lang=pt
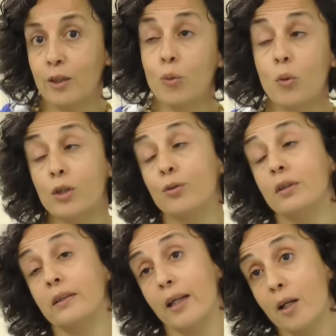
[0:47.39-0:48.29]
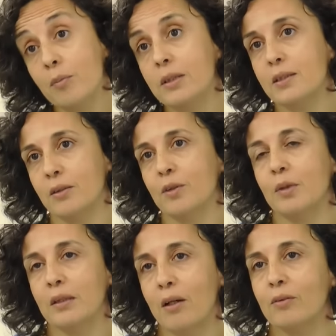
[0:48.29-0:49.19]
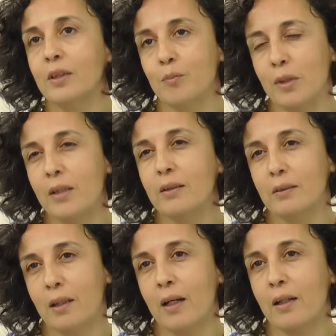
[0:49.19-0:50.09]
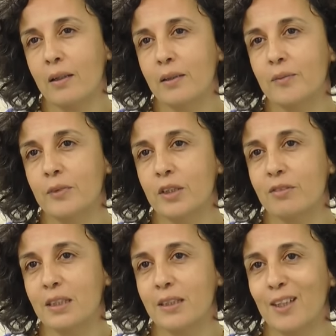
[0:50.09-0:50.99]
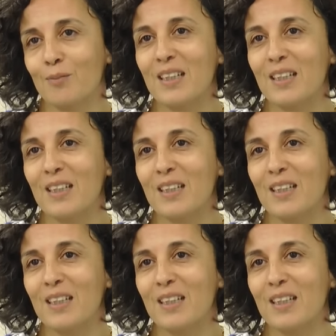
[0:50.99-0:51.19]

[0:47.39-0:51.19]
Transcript: E o quanto o tema da saúde mental também está esvaziado.